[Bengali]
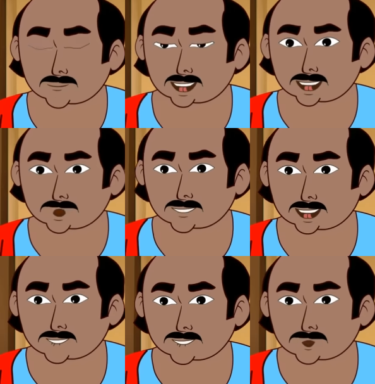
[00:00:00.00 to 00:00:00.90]
না
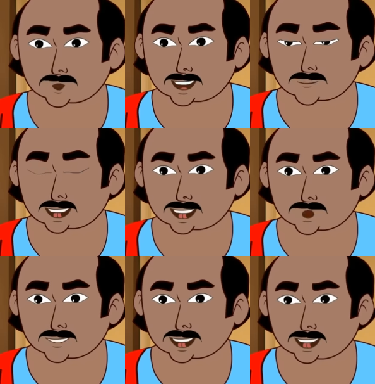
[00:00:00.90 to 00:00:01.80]
হলে তোর
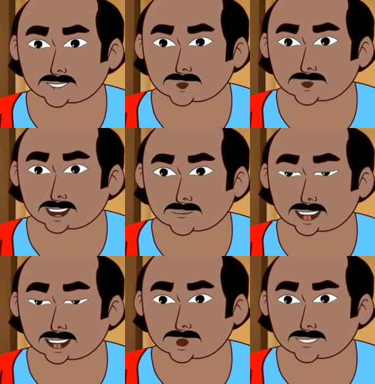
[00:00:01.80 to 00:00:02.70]
মতো কুরে
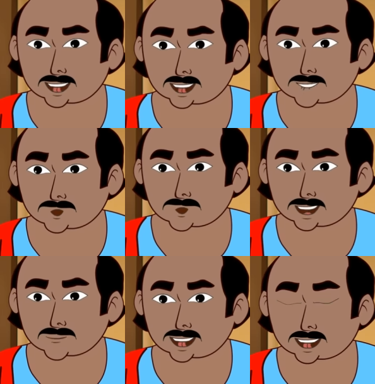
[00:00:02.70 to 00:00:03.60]
কি কেউ
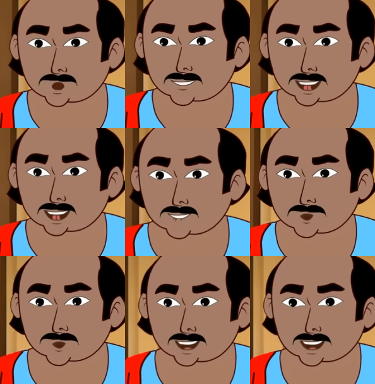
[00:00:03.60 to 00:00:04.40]
কোনোদিন কাজে নেয়